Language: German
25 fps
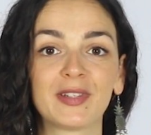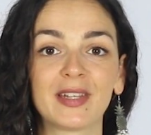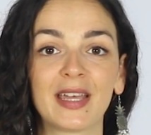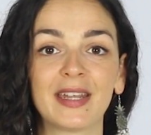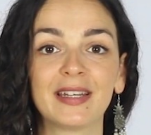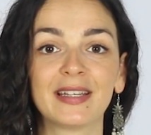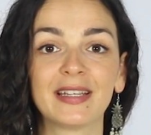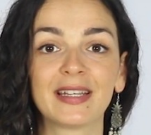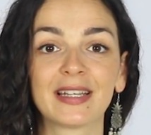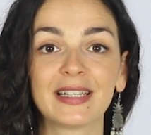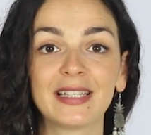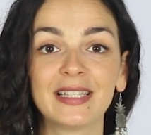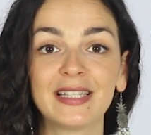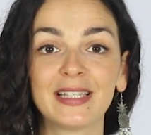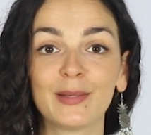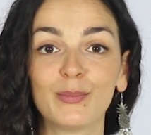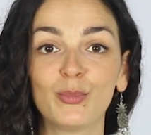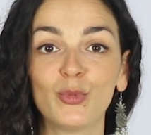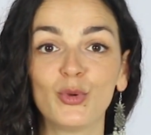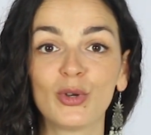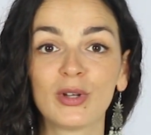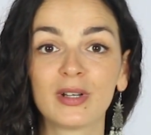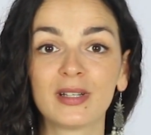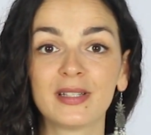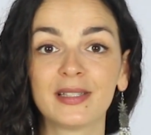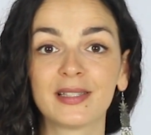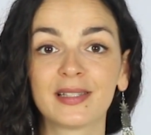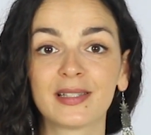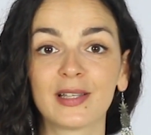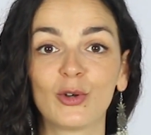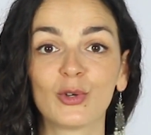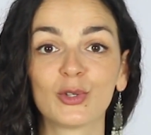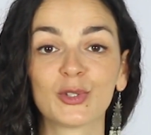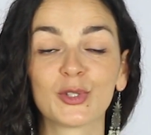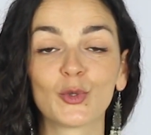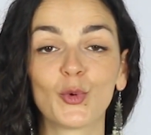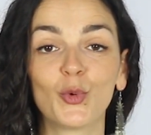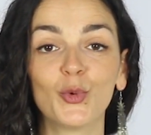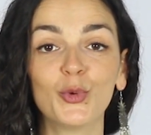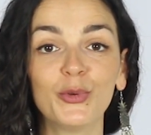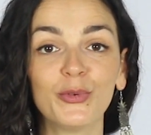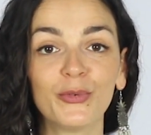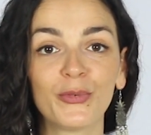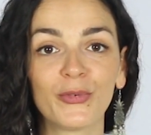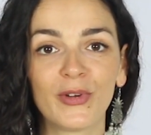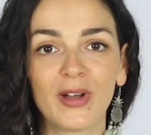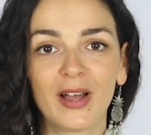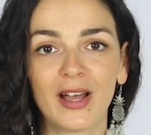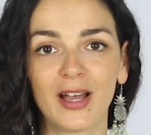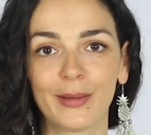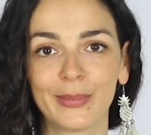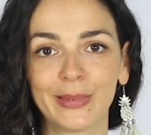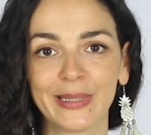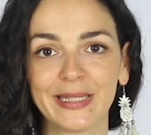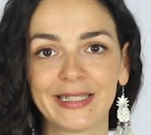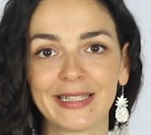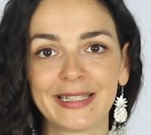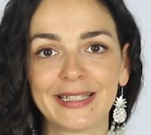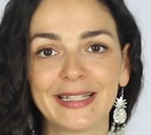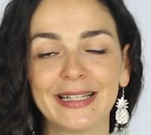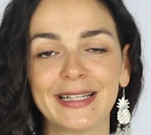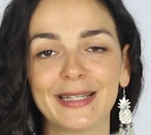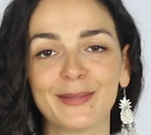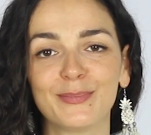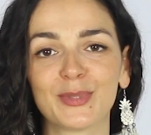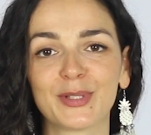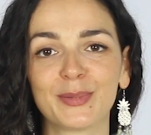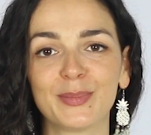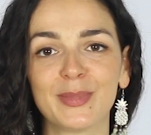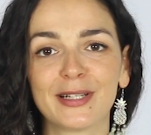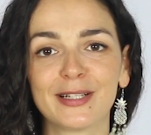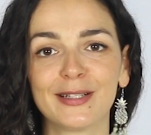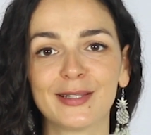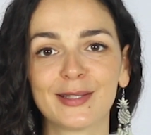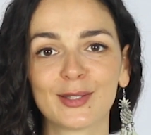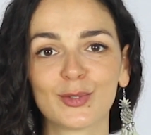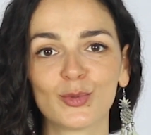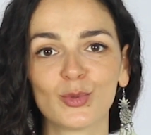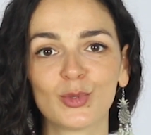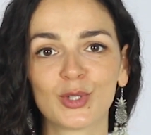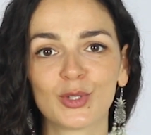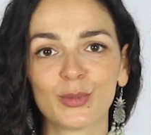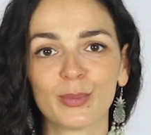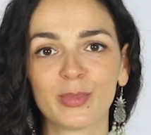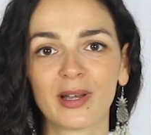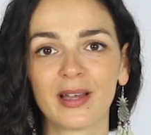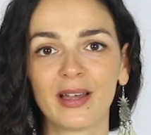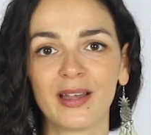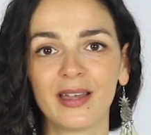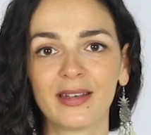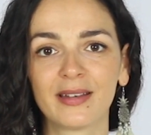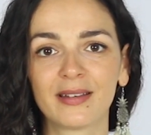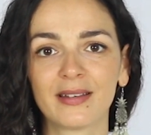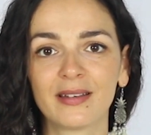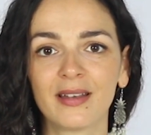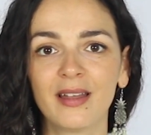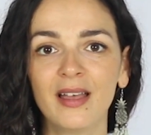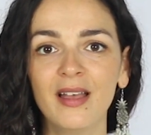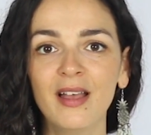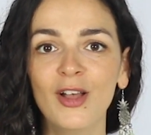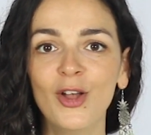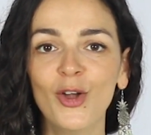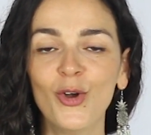deine Gerichte möglichst aus unverarbeiteten Lebensmitteln zuzubereiten.